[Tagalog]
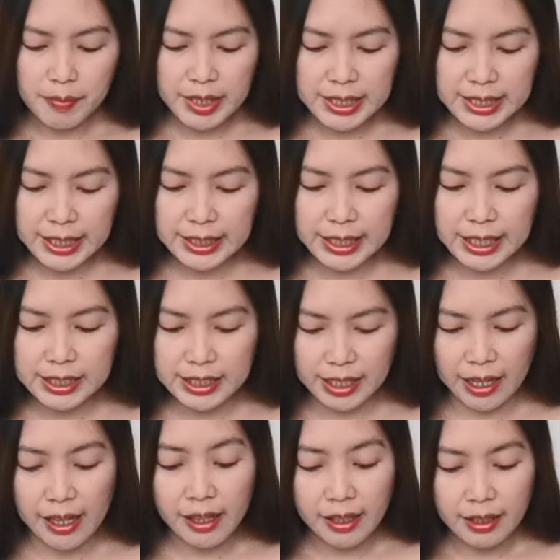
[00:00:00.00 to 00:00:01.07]
Minsan
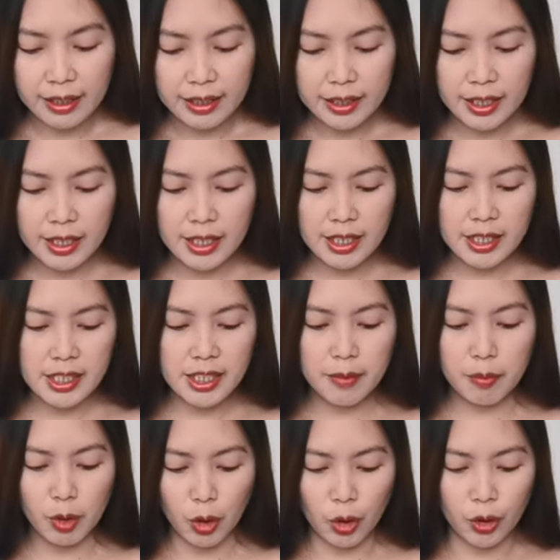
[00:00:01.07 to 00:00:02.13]
kasi,
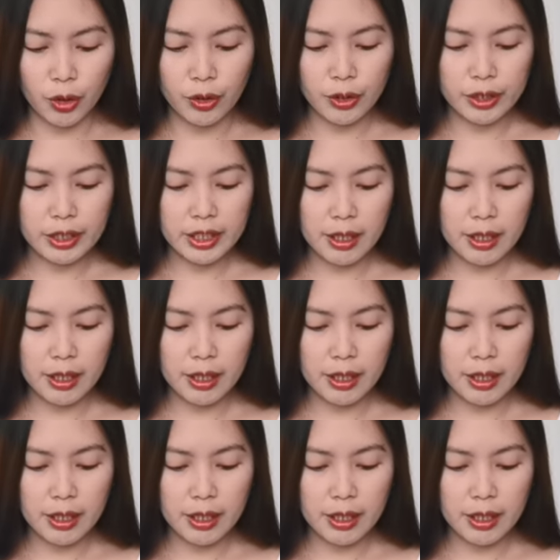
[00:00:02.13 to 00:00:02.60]
naiisip ko